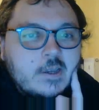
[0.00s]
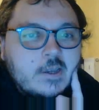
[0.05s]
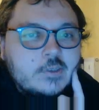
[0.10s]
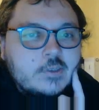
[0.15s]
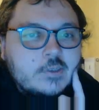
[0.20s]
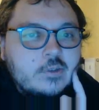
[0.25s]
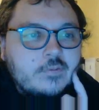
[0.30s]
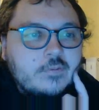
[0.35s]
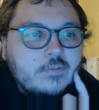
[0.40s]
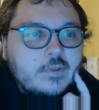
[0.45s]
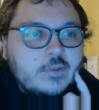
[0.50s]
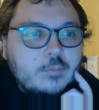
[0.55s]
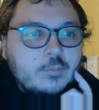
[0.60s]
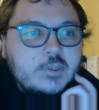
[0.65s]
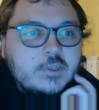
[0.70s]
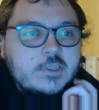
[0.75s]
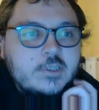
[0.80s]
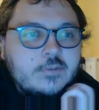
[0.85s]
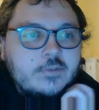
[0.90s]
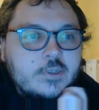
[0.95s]
C'est un film de
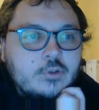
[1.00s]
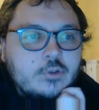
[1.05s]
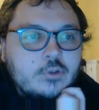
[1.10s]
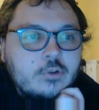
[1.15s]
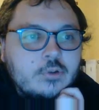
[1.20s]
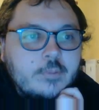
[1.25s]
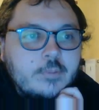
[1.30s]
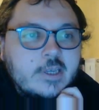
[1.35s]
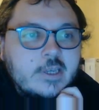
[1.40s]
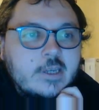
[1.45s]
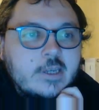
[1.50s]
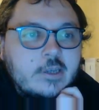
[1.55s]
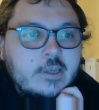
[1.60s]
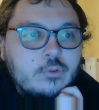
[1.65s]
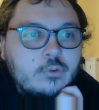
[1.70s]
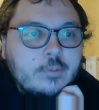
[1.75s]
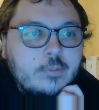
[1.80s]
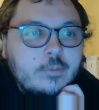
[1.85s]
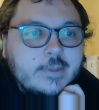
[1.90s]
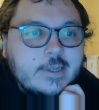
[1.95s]
science-fiction
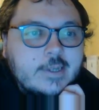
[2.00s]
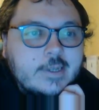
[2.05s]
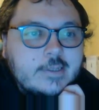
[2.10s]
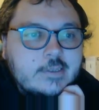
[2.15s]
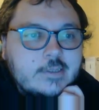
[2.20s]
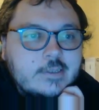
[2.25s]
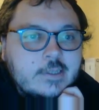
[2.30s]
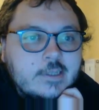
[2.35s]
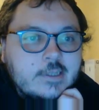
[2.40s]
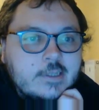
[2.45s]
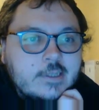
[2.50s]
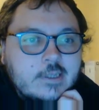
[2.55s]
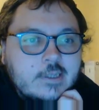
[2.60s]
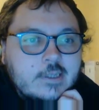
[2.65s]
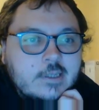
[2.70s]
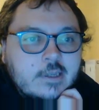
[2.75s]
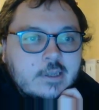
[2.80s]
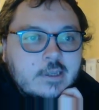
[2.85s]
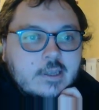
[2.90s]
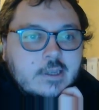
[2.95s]
américano-émirati,
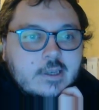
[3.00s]
écrit